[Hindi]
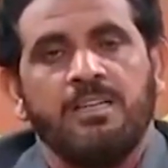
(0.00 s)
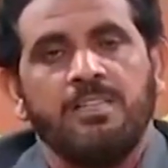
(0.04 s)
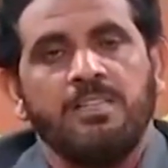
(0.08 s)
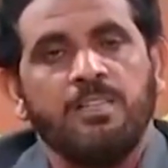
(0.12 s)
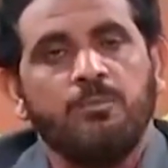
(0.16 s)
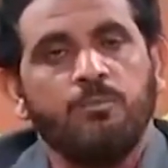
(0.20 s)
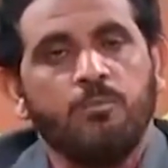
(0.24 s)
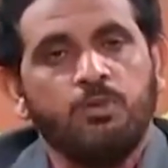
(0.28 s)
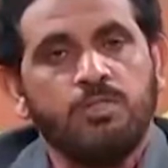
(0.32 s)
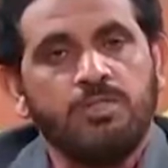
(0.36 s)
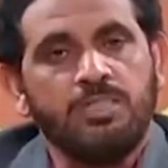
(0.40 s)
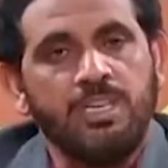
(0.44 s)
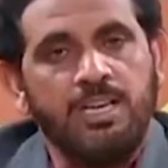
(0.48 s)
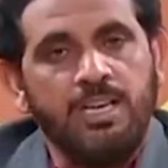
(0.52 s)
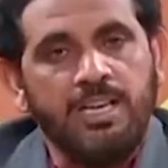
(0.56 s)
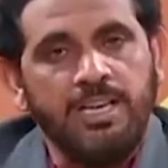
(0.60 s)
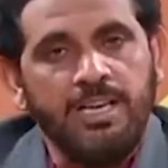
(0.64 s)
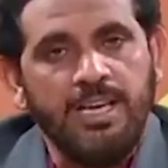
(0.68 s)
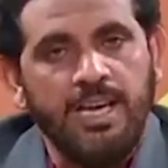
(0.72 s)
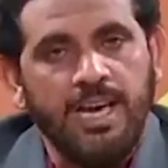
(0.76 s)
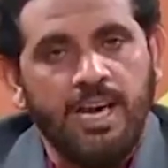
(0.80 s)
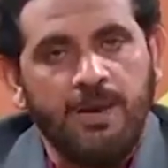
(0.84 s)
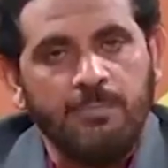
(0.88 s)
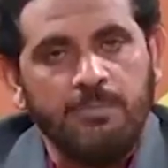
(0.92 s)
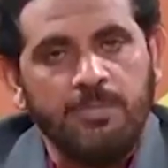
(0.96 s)
ये
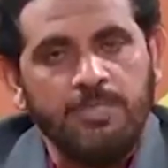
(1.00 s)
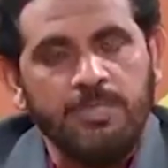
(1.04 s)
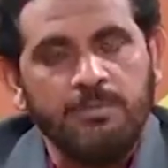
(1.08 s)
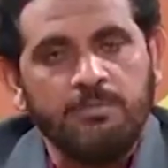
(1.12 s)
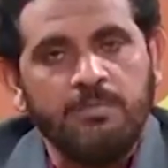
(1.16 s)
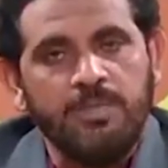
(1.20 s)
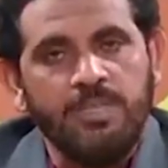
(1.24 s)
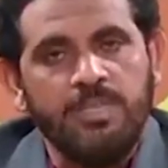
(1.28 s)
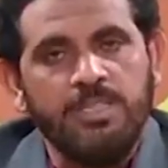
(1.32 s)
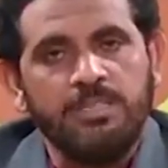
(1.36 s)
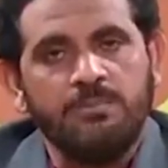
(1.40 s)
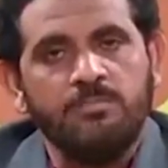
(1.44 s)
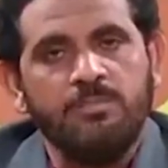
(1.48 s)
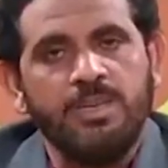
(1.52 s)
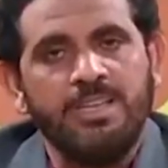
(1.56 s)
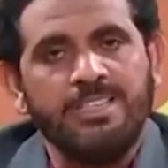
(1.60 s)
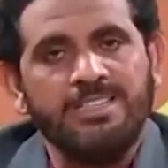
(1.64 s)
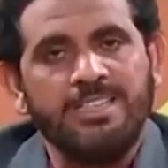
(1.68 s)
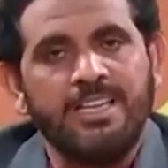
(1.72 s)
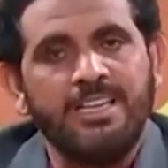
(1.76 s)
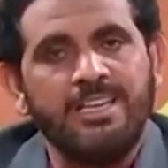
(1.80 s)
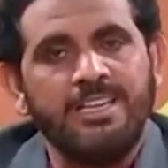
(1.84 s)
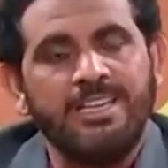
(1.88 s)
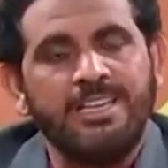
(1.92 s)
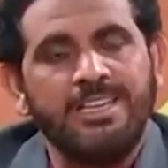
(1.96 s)
मुनसलिक है आपस में इसमें
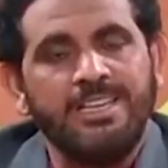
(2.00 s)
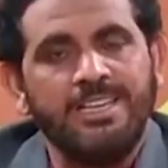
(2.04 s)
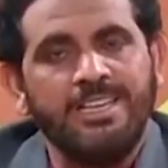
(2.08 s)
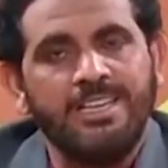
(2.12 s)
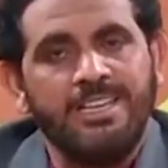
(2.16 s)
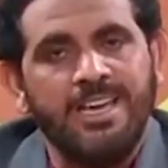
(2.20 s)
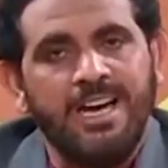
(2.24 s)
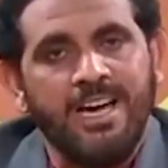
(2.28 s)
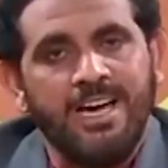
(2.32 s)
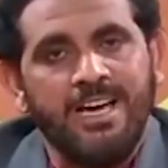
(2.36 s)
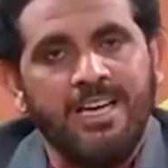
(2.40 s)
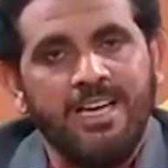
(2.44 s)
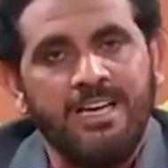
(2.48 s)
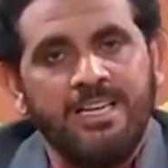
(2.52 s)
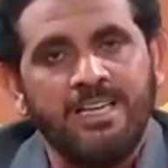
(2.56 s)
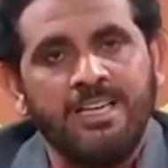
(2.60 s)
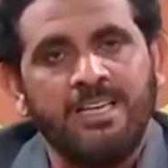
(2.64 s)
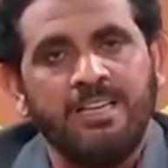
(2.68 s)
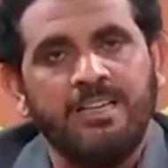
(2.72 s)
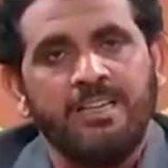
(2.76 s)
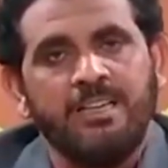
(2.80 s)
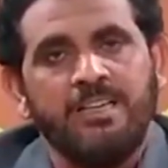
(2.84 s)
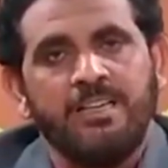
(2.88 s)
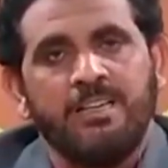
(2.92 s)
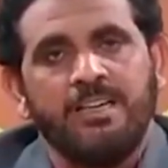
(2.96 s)
ऐसा लिंक क्या है
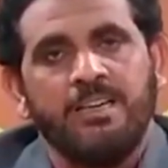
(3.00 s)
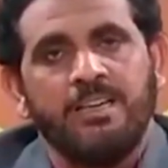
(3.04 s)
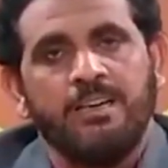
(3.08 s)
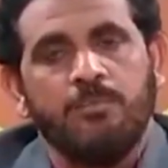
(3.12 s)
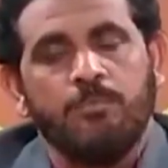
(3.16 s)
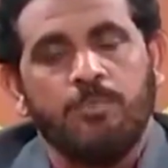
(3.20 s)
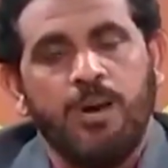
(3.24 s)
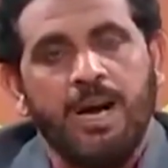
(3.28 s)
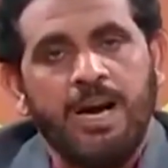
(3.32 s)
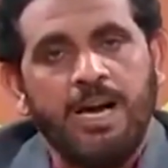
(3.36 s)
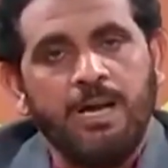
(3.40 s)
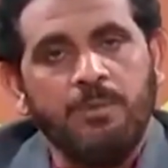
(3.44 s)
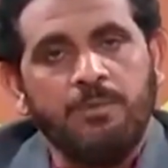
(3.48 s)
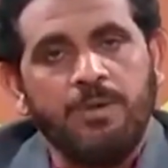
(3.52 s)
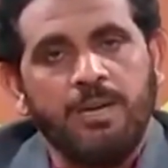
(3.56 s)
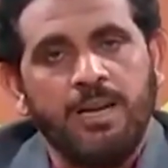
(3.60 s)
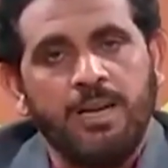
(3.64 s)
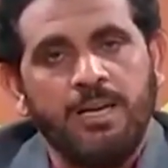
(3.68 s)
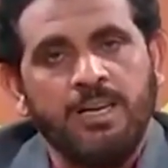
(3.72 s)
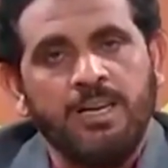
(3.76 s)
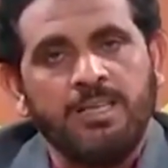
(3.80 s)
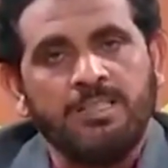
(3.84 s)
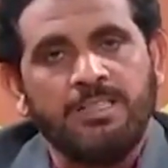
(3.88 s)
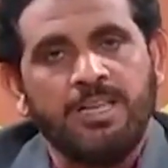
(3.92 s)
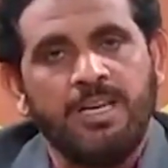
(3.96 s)
कि बार बार
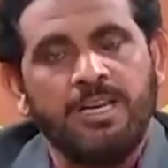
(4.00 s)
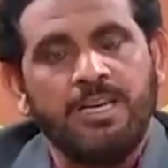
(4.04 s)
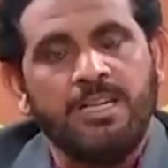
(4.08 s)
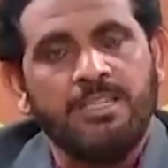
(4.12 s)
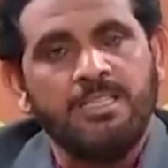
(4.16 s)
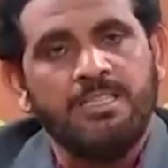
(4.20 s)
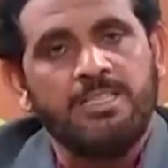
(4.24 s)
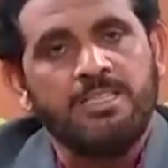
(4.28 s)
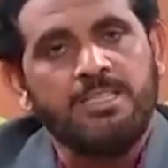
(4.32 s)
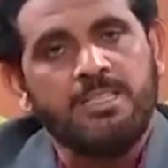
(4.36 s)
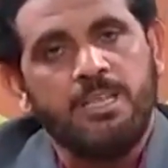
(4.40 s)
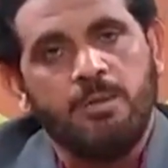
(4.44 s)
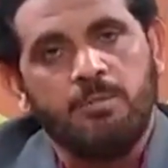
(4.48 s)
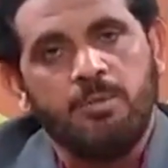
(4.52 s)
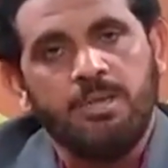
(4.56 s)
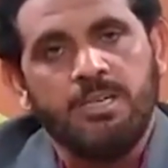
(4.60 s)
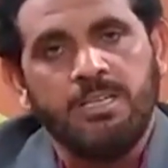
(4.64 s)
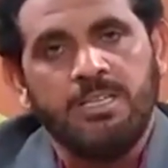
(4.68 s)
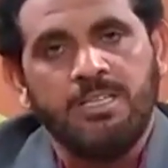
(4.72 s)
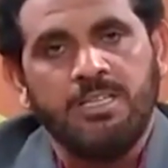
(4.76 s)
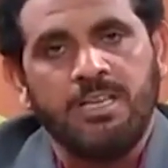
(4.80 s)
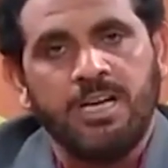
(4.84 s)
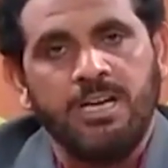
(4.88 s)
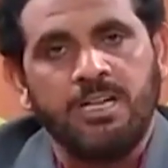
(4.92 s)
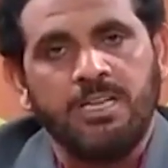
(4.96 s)
अल्लाह ताला ने सब्र
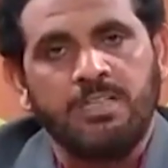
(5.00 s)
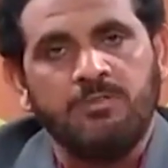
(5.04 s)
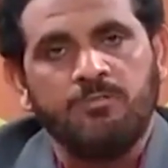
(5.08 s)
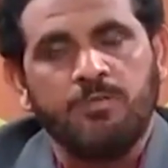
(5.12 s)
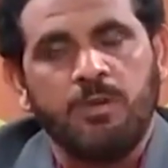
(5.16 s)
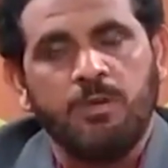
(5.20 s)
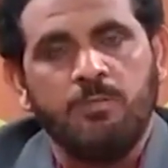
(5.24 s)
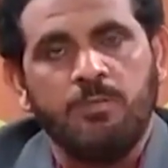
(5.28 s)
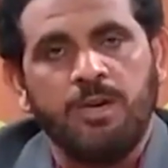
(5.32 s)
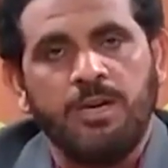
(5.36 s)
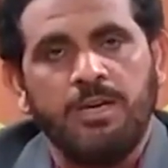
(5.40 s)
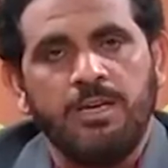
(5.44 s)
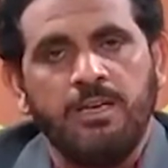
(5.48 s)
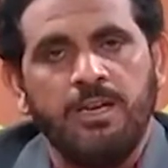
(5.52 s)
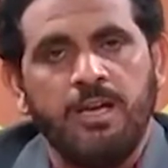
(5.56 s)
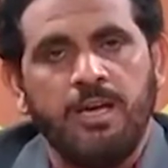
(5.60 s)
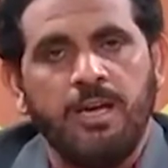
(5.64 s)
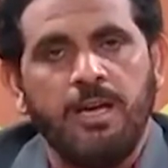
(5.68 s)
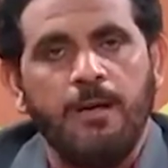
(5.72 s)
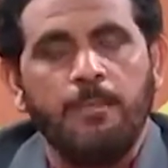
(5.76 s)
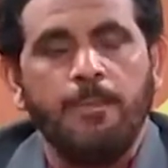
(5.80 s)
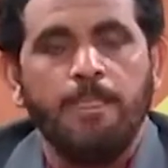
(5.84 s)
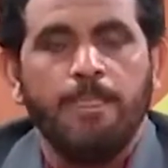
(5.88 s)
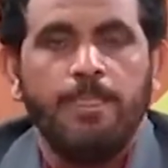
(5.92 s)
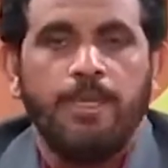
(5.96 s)
की ताकत फरमाई
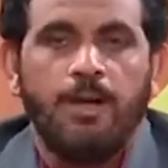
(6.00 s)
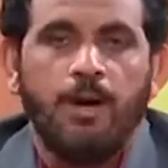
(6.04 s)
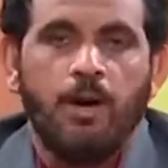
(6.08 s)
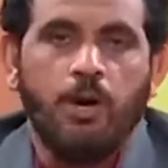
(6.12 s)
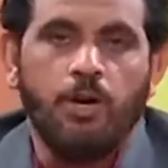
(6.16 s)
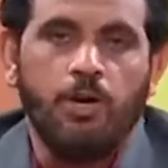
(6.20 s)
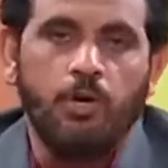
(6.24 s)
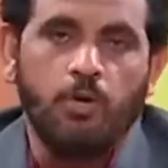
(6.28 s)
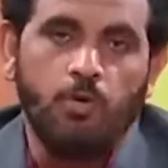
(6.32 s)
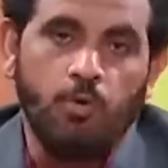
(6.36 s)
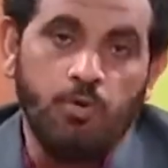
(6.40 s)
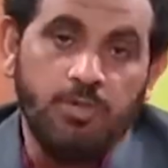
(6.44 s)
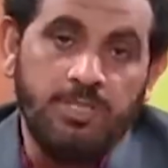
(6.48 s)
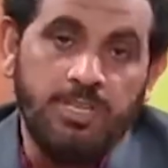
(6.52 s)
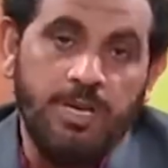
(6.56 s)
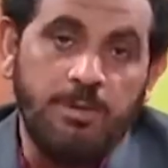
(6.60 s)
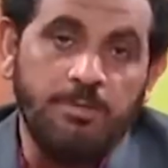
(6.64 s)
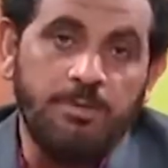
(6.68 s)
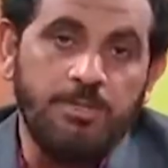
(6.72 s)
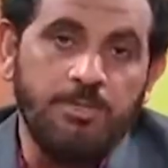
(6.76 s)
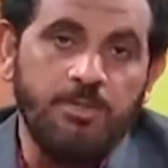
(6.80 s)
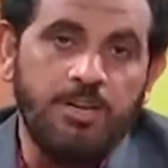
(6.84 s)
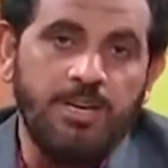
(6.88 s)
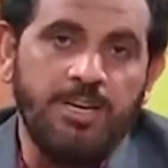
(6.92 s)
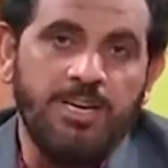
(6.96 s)
है और रोज़ा
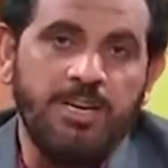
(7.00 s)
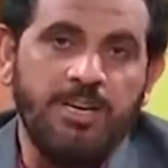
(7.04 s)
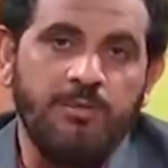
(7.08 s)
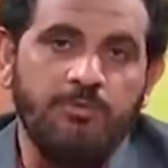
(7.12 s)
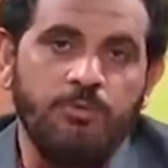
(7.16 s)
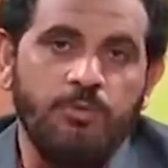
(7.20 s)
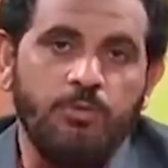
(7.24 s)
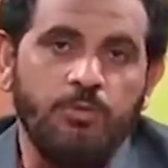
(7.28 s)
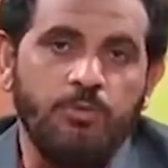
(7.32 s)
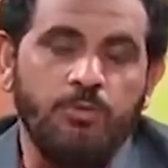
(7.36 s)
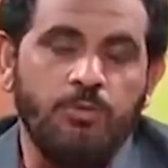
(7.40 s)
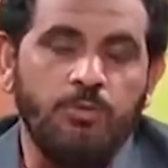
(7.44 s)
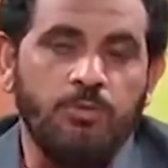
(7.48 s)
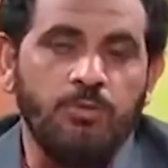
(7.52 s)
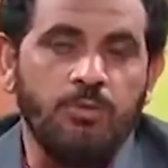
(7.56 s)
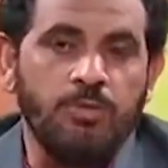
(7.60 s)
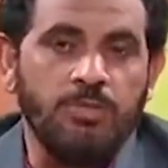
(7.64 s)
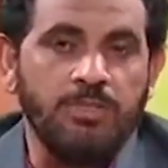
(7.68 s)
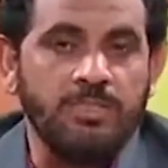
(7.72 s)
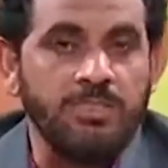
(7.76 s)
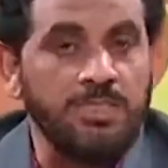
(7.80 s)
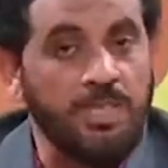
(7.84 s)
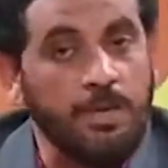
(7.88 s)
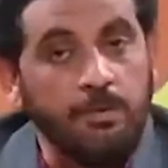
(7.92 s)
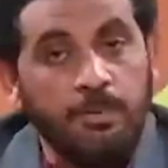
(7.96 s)
भी जो है कि वो
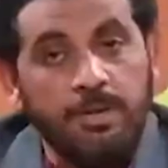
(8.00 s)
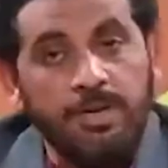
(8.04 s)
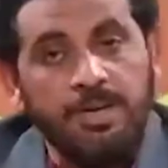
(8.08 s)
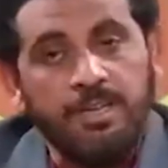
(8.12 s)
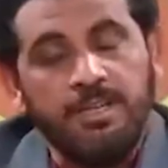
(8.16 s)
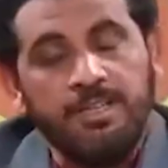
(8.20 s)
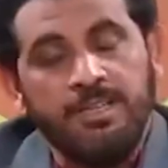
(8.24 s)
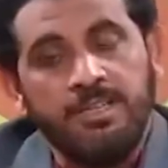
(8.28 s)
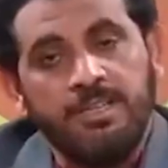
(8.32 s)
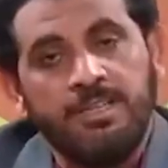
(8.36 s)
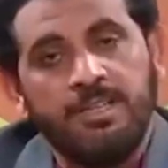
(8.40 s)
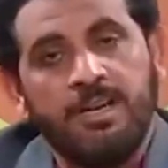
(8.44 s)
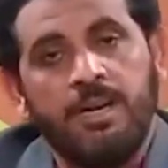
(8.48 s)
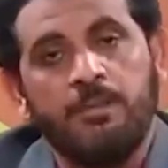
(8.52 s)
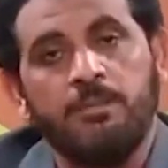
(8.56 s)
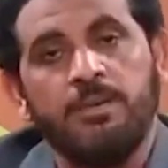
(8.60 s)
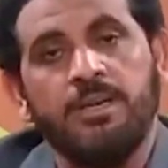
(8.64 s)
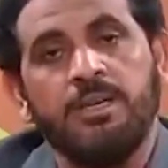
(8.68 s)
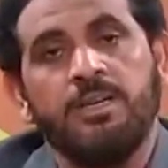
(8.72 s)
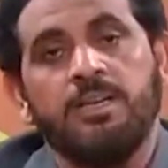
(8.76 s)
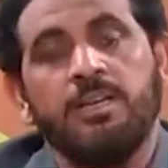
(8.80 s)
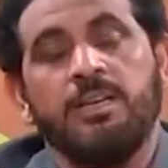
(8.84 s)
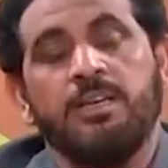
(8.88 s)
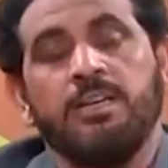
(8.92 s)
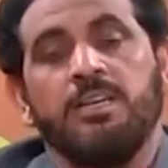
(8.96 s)
सब्र
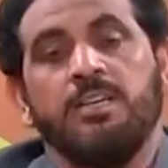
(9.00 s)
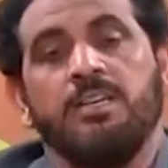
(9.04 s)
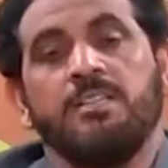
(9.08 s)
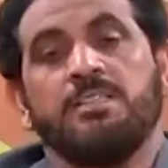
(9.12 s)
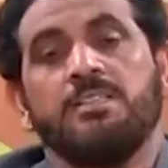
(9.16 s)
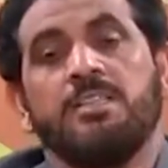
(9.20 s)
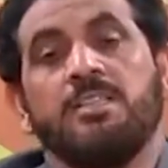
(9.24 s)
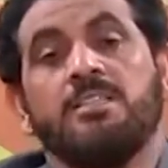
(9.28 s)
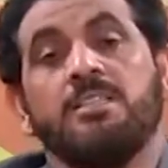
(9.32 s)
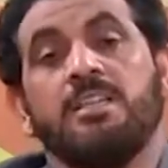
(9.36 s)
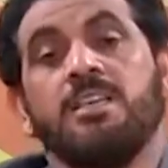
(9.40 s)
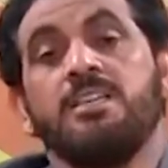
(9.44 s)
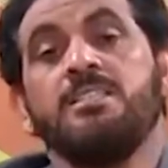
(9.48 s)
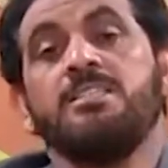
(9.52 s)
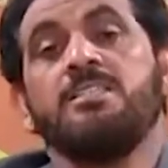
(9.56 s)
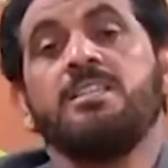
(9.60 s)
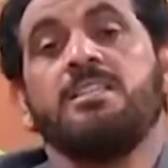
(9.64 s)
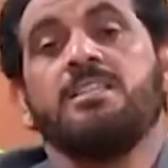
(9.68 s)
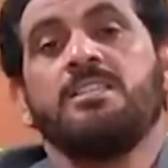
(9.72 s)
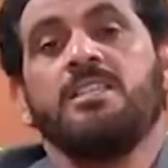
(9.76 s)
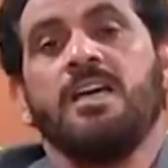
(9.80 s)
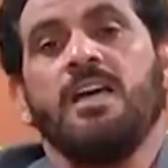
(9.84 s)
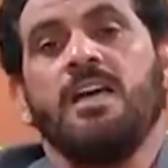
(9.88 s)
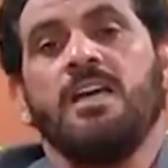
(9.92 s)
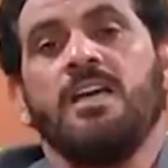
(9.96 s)
हमें इसका दर्ज
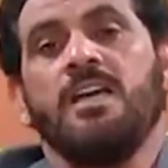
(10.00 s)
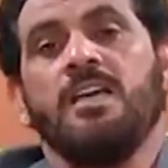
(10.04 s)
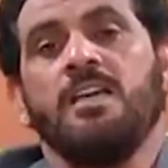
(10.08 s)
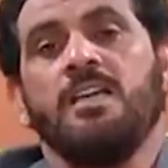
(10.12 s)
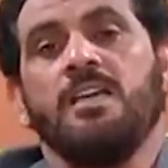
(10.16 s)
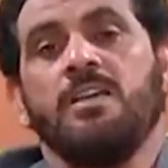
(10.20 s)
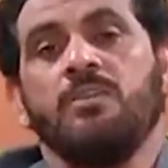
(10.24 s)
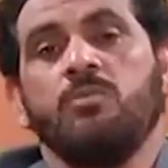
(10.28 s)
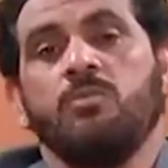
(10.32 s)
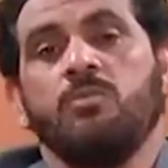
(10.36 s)
देता है कि